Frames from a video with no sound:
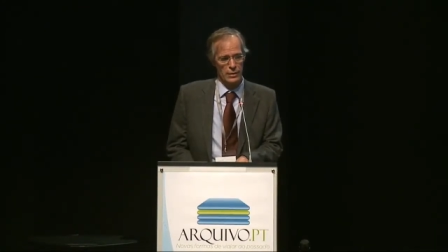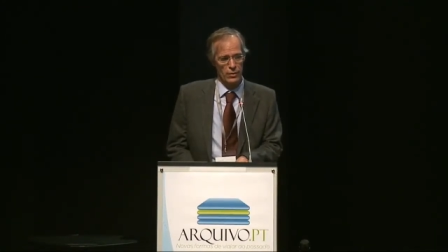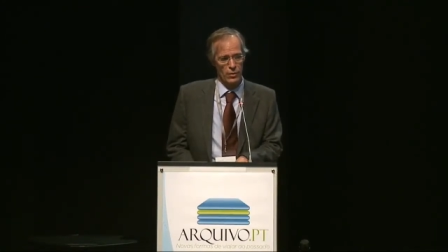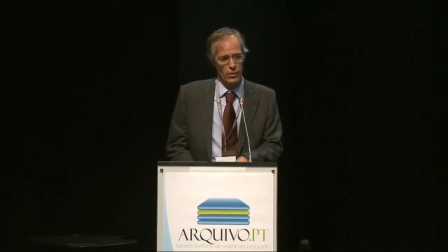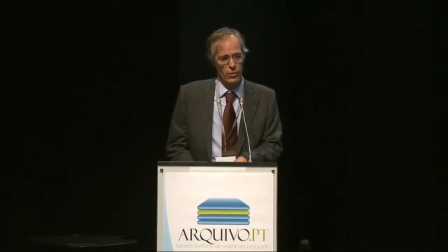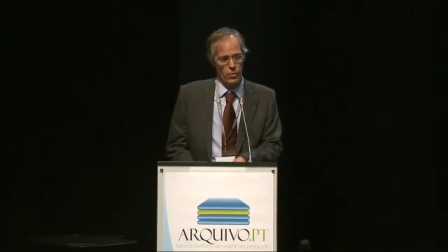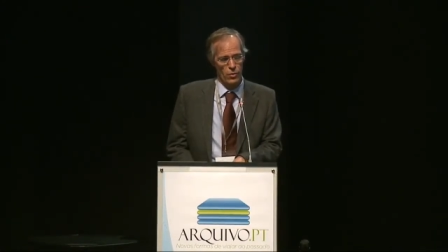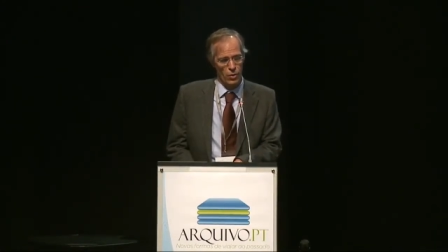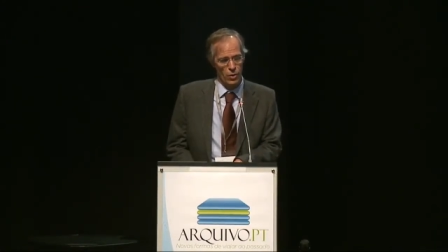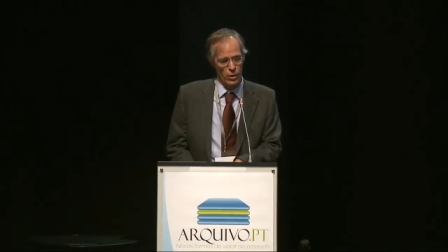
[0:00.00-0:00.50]

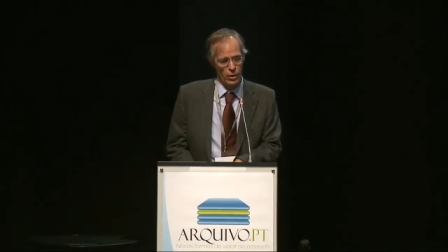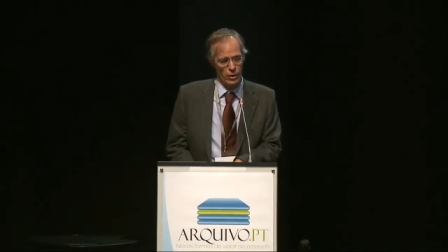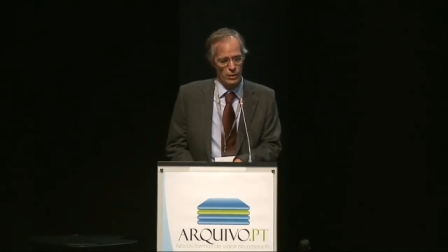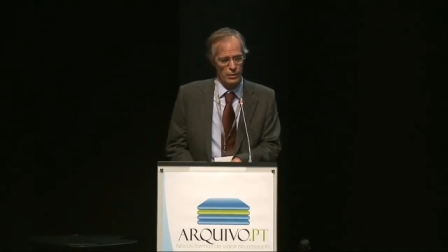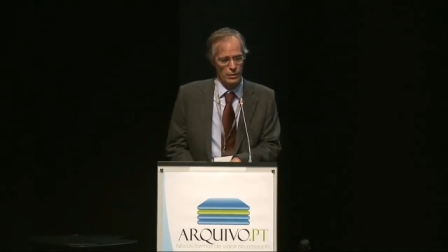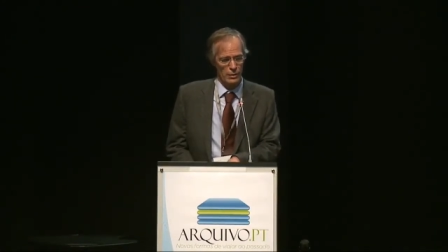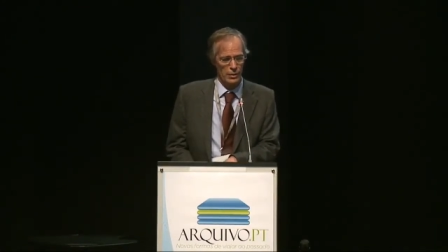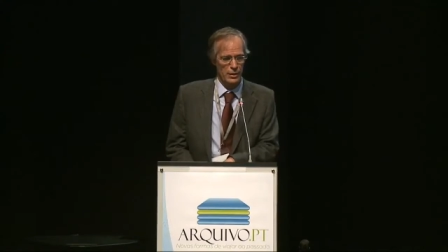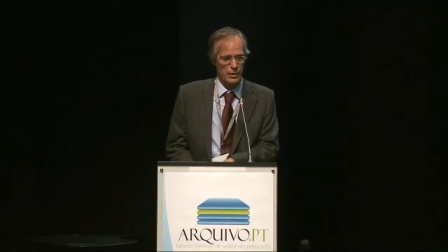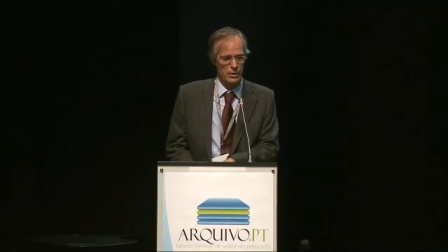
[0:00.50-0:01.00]

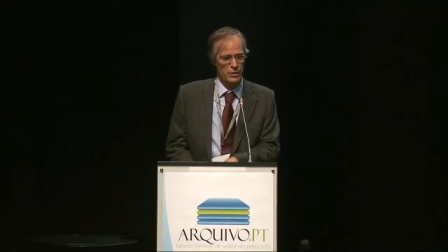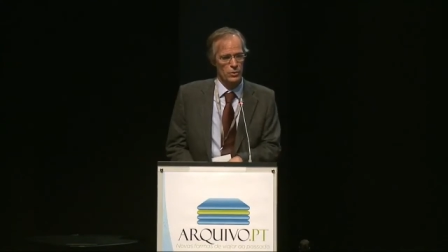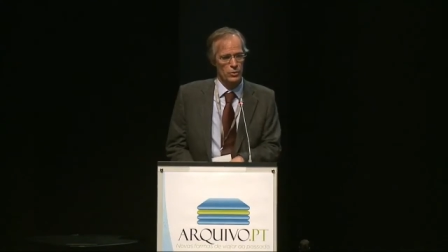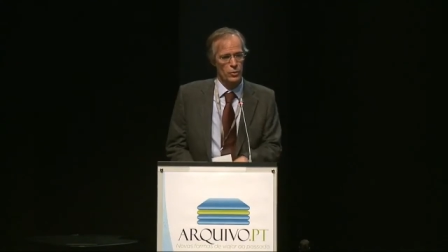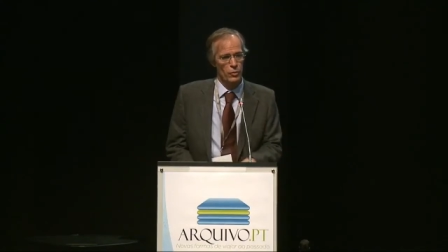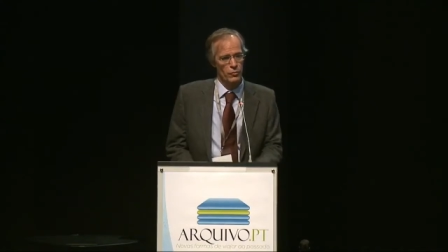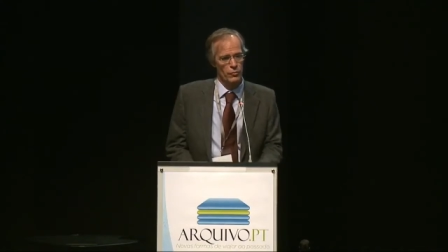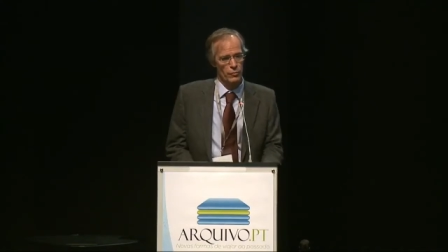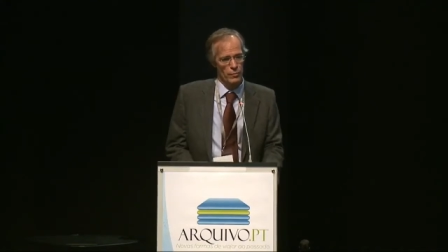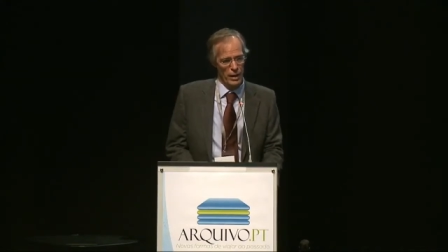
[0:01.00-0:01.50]
ocorre neste
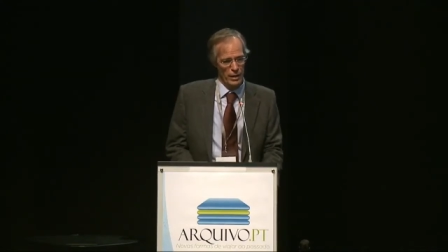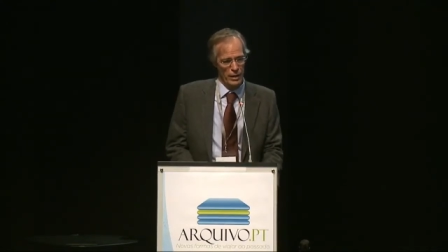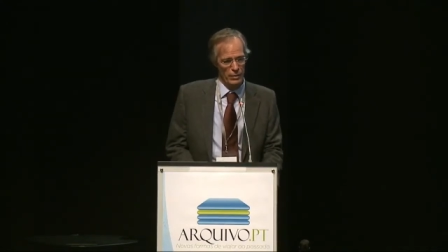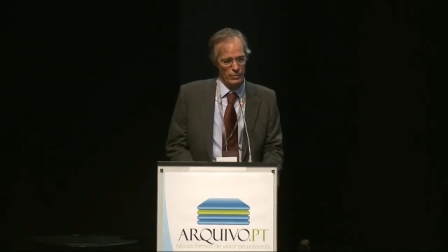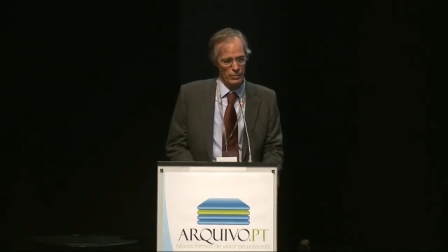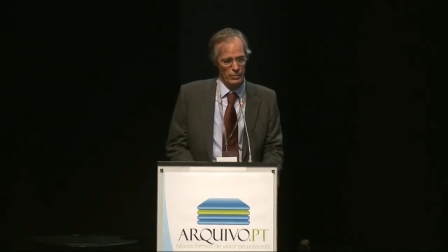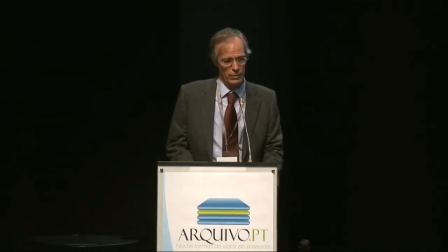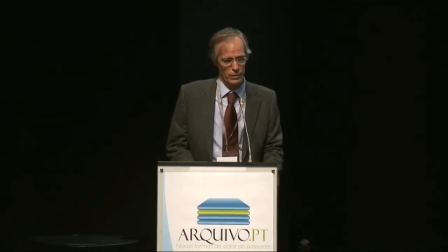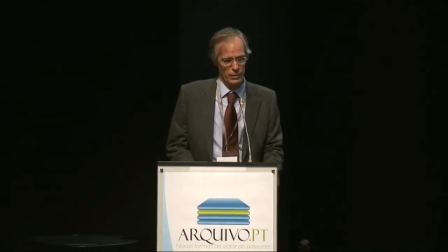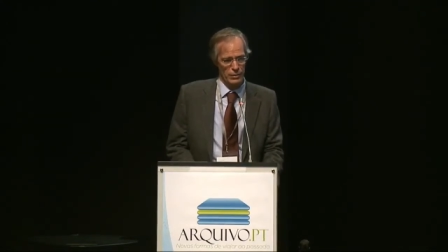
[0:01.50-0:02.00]
novo meio